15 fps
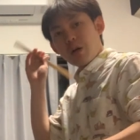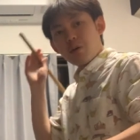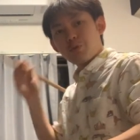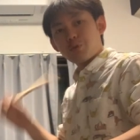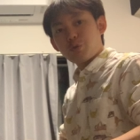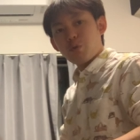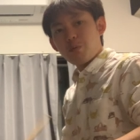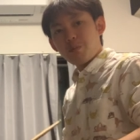
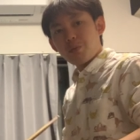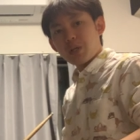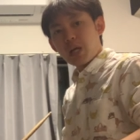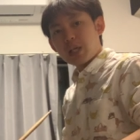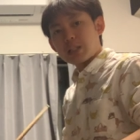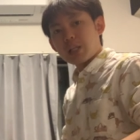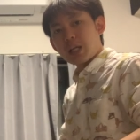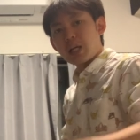太ももに
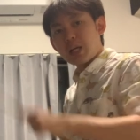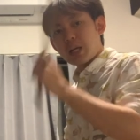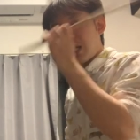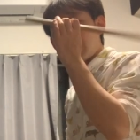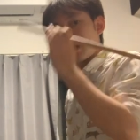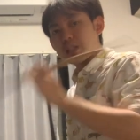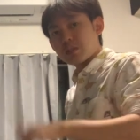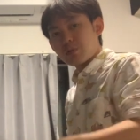当たらな
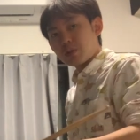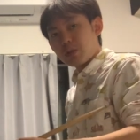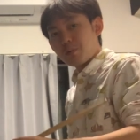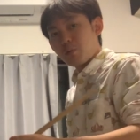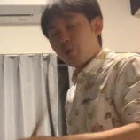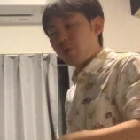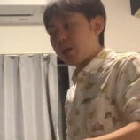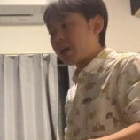いんですよ。で
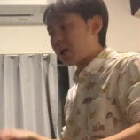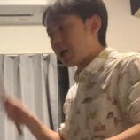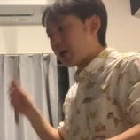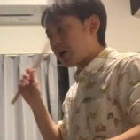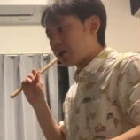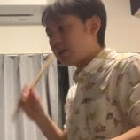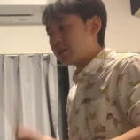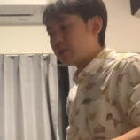もこれ
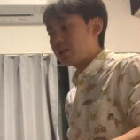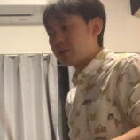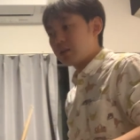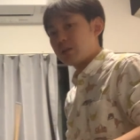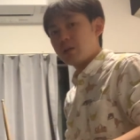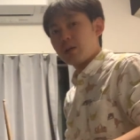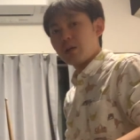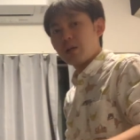が
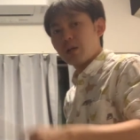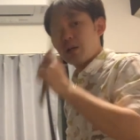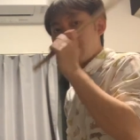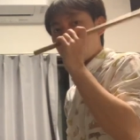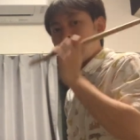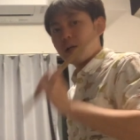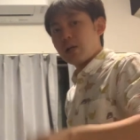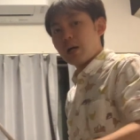
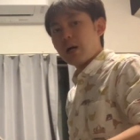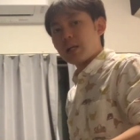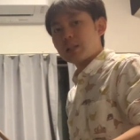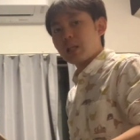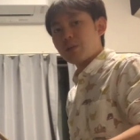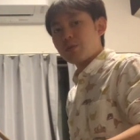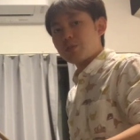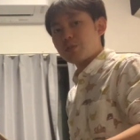当
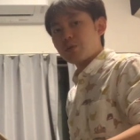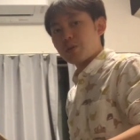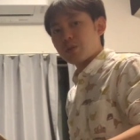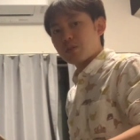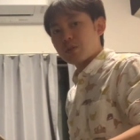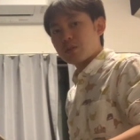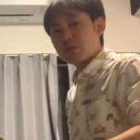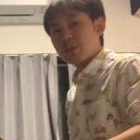たる人がいい
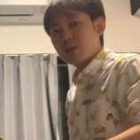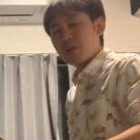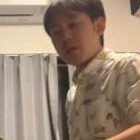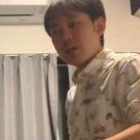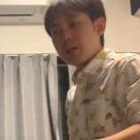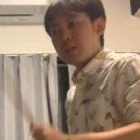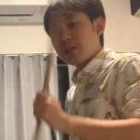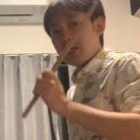んです。
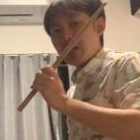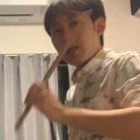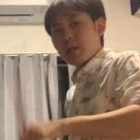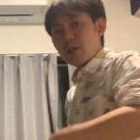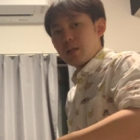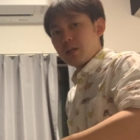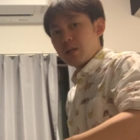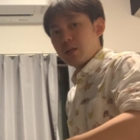で、
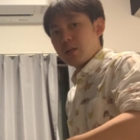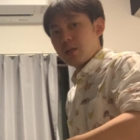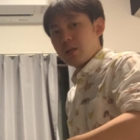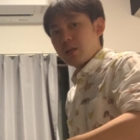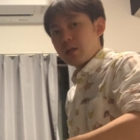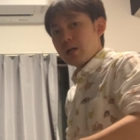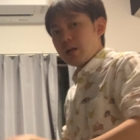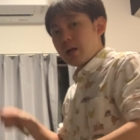
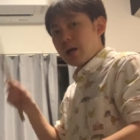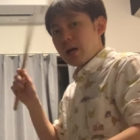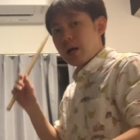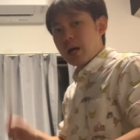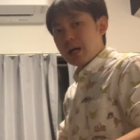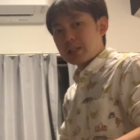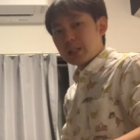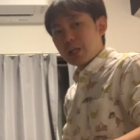
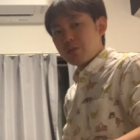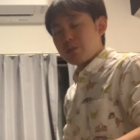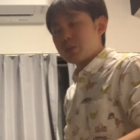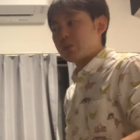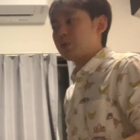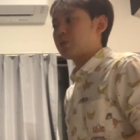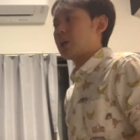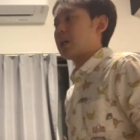当たる
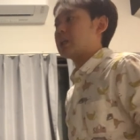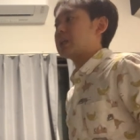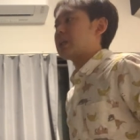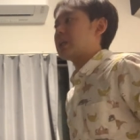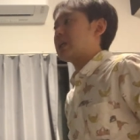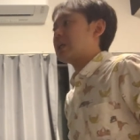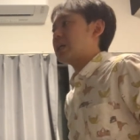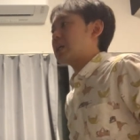人と当
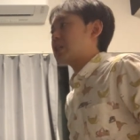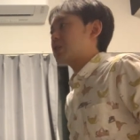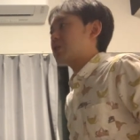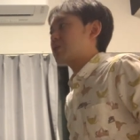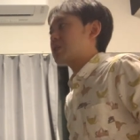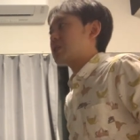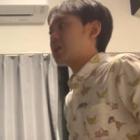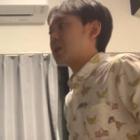たらない人
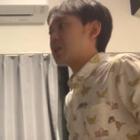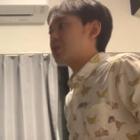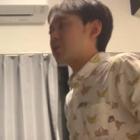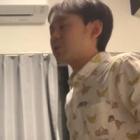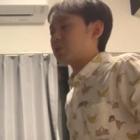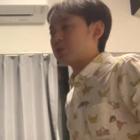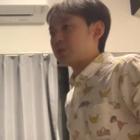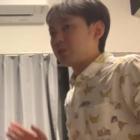の違い、
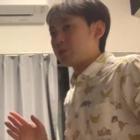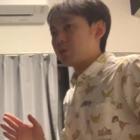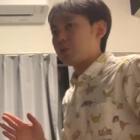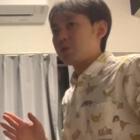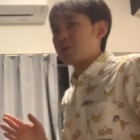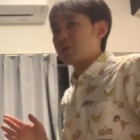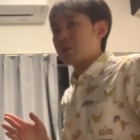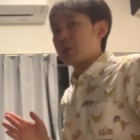ちょっと人
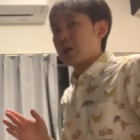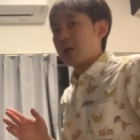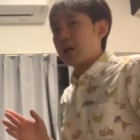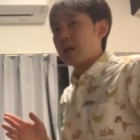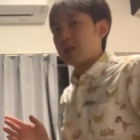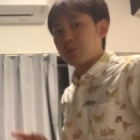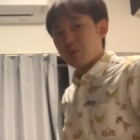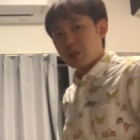それぞれ
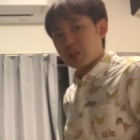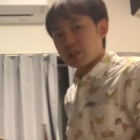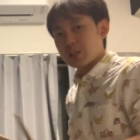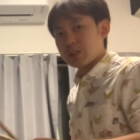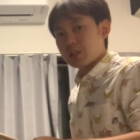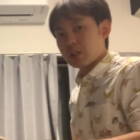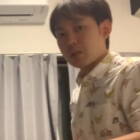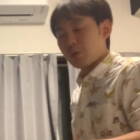あれどなん
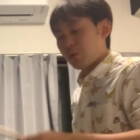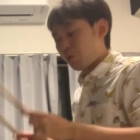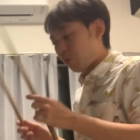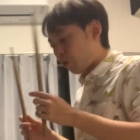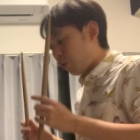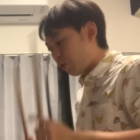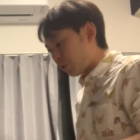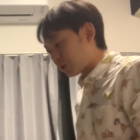ですけど、
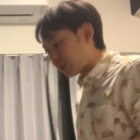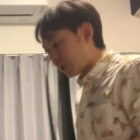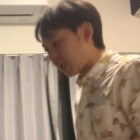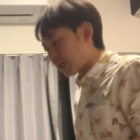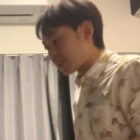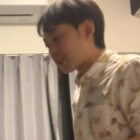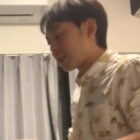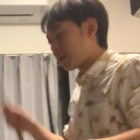この
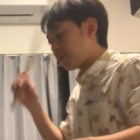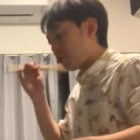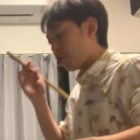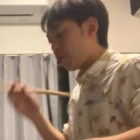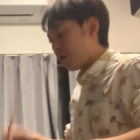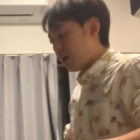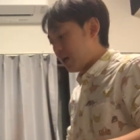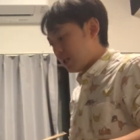高さで
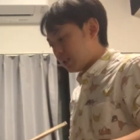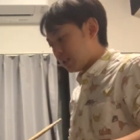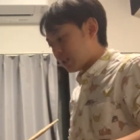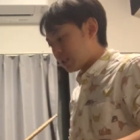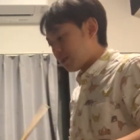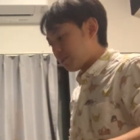も、な